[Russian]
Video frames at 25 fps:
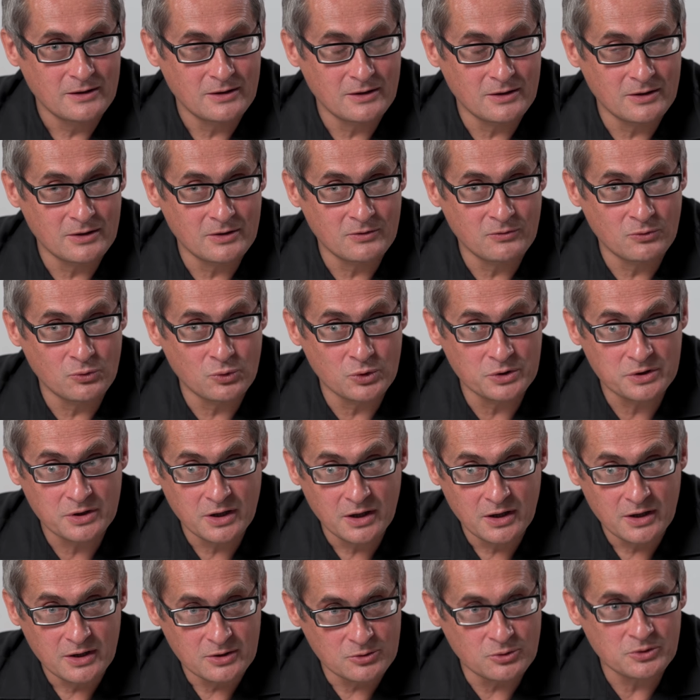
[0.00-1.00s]
Э, вот.
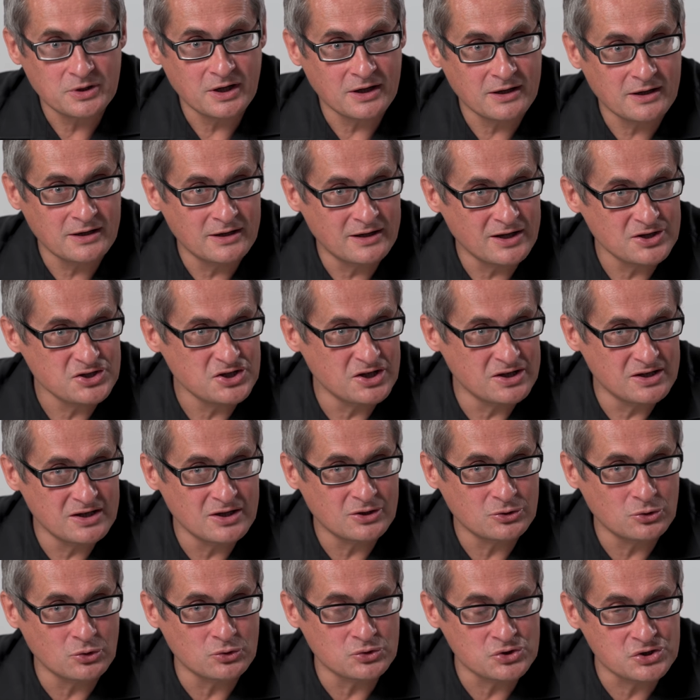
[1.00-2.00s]
Но так или иначе,
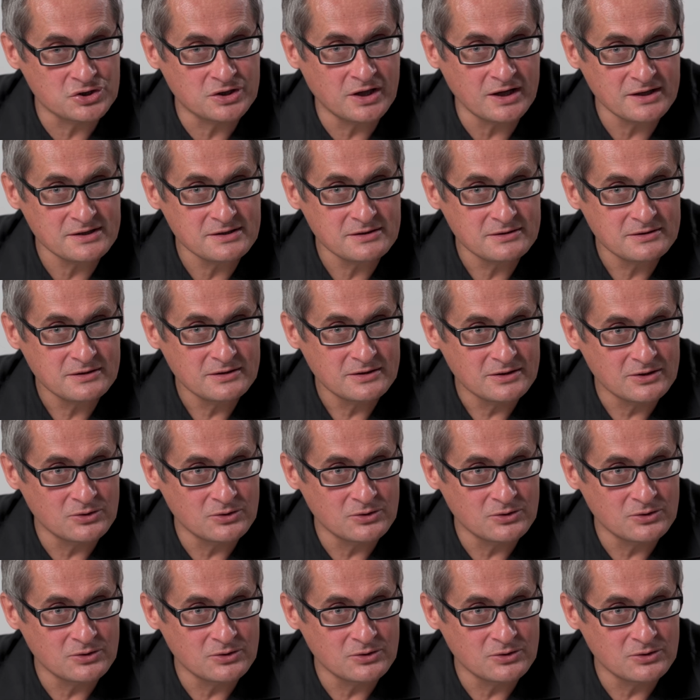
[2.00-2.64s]
никто ждать